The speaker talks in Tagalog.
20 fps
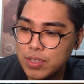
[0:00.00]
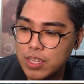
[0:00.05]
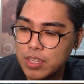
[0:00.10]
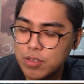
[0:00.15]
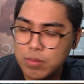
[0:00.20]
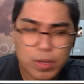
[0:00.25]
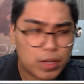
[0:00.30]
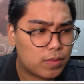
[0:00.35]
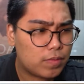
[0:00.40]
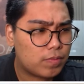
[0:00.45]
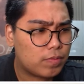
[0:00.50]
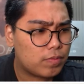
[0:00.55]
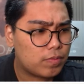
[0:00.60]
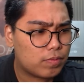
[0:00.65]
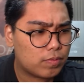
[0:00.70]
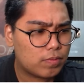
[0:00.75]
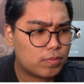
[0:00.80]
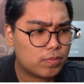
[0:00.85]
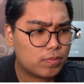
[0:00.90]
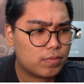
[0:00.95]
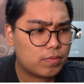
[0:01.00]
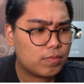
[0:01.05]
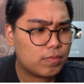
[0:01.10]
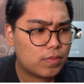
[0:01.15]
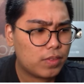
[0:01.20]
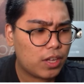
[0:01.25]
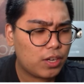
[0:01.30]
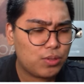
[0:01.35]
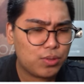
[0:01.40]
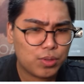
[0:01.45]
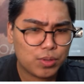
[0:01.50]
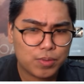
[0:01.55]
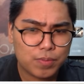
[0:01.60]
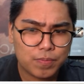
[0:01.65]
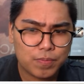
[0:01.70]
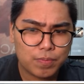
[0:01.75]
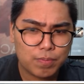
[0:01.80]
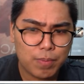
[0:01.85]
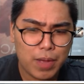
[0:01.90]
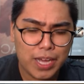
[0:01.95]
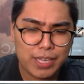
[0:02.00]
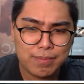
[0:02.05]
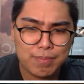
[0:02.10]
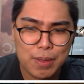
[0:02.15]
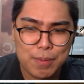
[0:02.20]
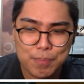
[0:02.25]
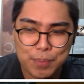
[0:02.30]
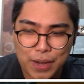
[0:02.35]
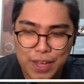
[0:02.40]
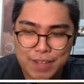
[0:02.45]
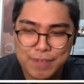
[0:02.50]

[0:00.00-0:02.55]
the Ano to? Bakit may pra